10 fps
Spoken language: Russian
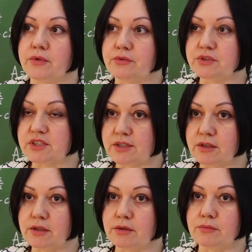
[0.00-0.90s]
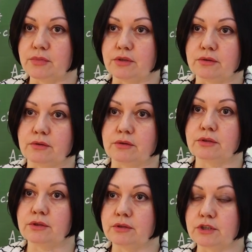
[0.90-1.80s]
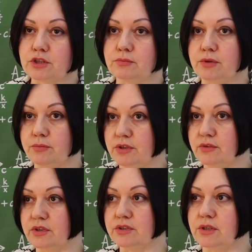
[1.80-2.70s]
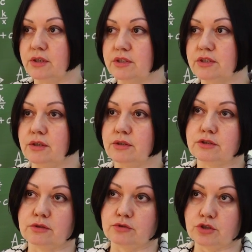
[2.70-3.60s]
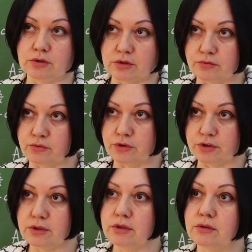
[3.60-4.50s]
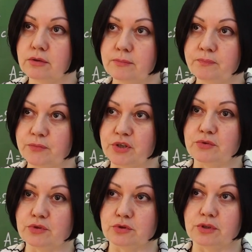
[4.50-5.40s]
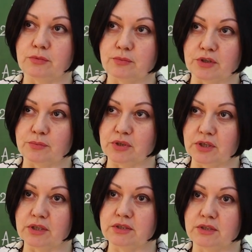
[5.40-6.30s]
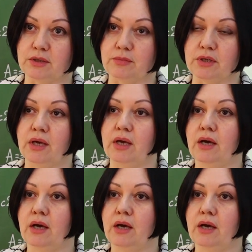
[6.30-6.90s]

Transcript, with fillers: Ну, в целом э, наши преподаватели остались очень довольны проведенными мероприятиями.